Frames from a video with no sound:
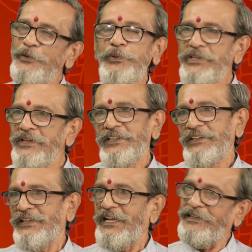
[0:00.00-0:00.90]
నువ్వు
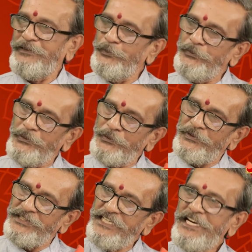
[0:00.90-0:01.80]
నువ్వు
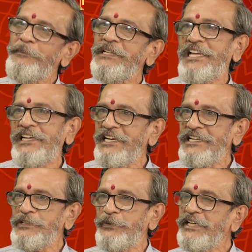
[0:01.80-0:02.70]
ఏ
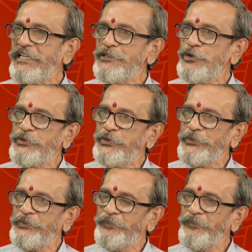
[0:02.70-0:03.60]
మతాన్నైనా స్వీకరించవచ్చు
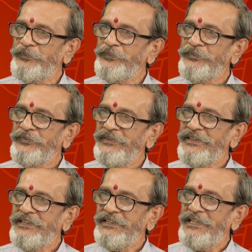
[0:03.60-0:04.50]

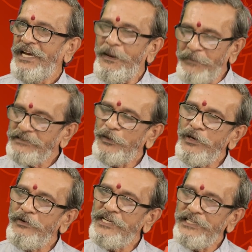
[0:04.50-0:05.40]
ఆ
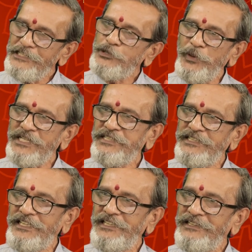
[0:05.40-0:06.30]
మతంలో ఉండే
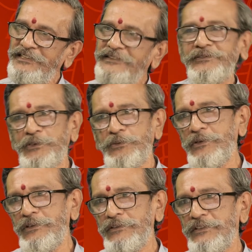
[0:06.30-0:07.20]
రిచువల్స్ని
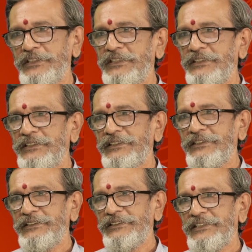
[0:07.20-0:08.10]
నువ్వు
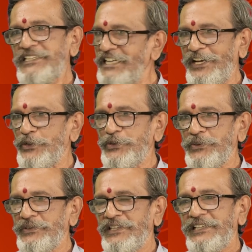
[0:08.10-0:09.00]

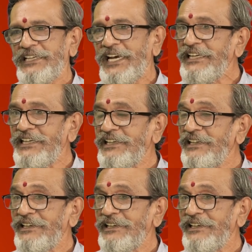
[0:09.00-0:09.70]
చేయవచ్చు కానీ